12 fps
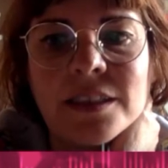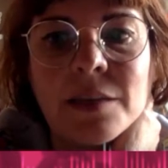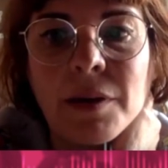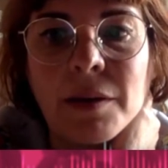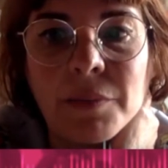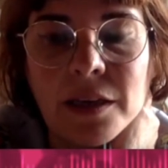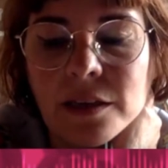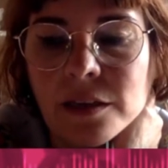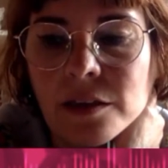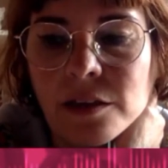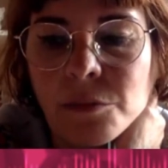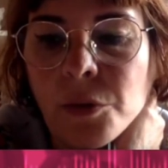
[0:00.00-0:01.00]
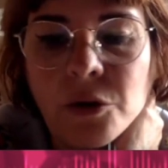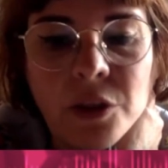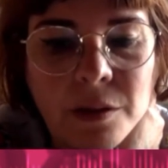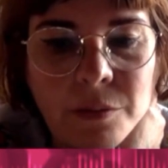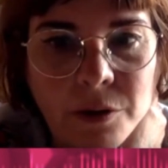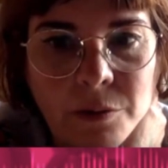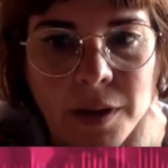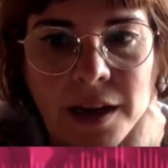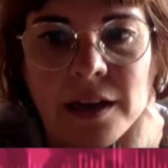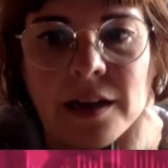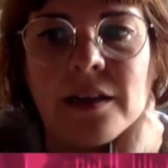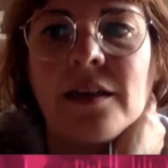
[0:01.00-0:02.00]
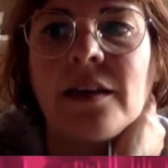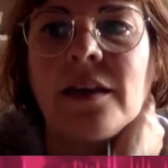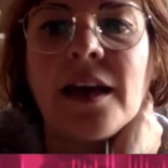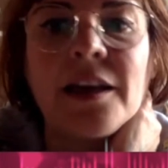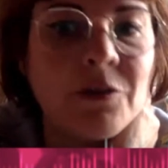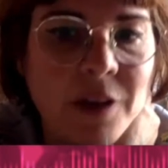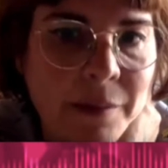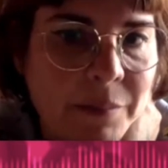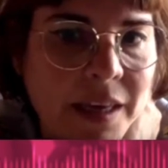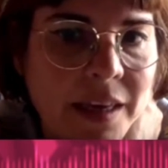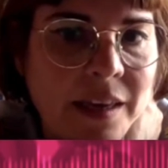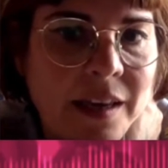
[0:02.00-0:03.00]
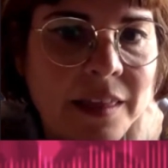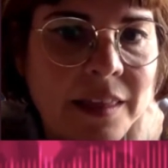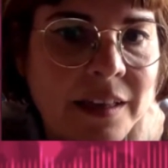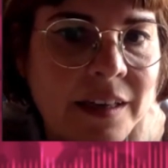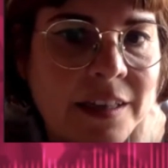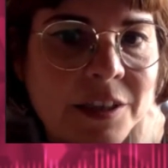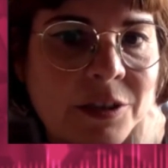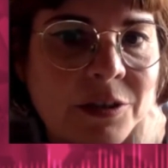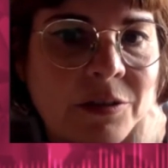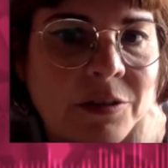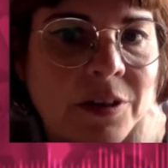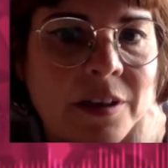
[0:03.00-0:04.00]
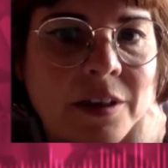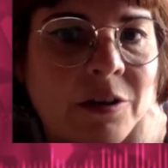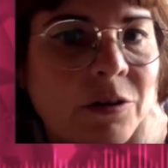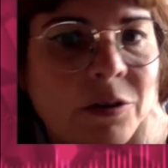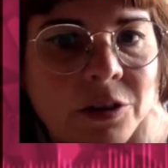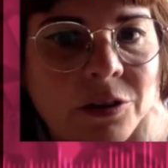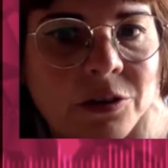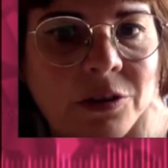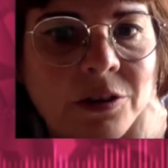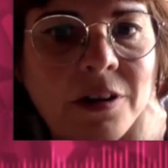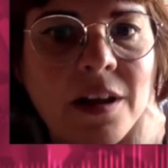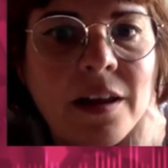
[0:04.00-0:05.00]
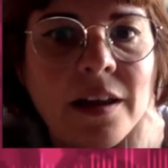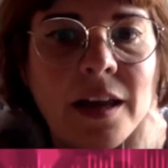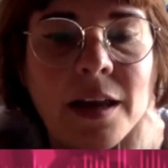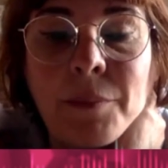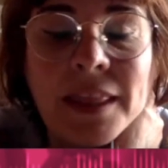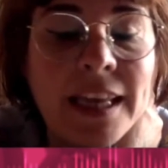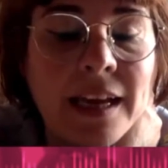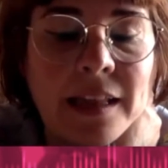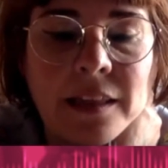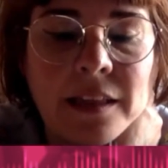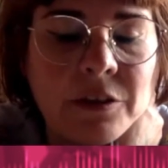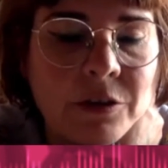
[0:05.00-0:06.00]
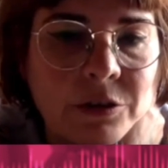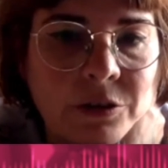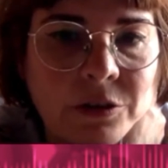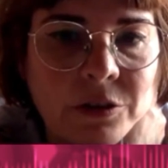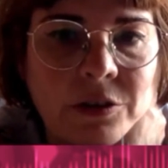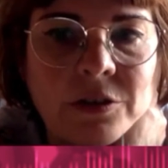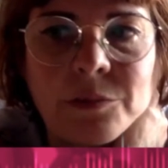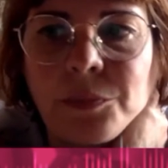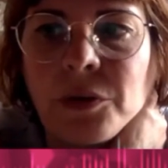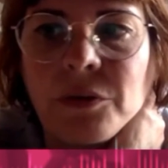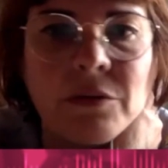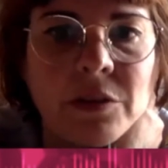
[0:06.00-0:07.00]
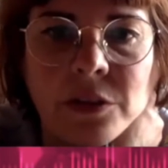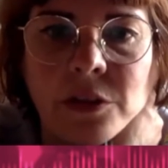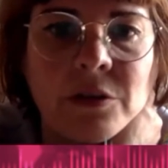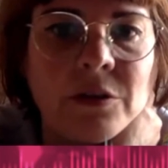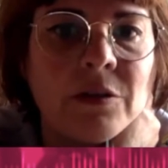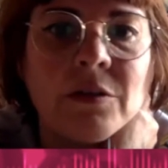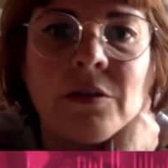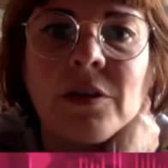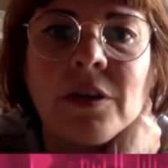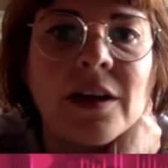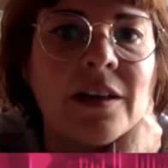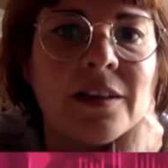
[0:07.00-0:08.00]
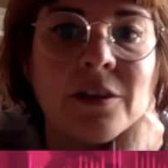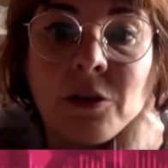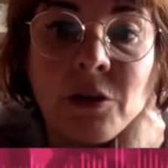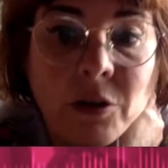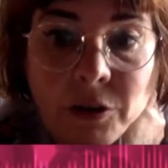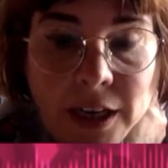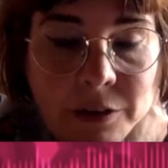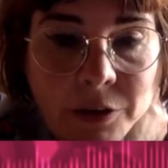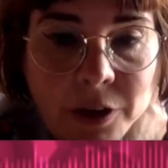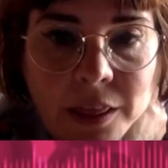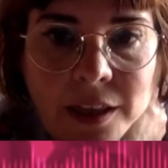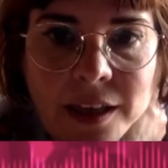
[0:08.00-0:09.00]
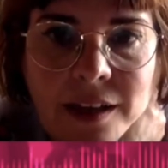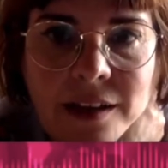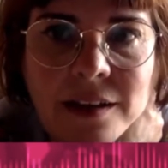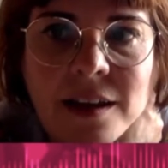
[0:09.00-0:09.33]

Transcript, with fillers: llámame un poco de broma, eh, ayúdame a hacer esto eh, corto. Empecé haciéndolo todo, producción, eh, todo lo que él no hacía.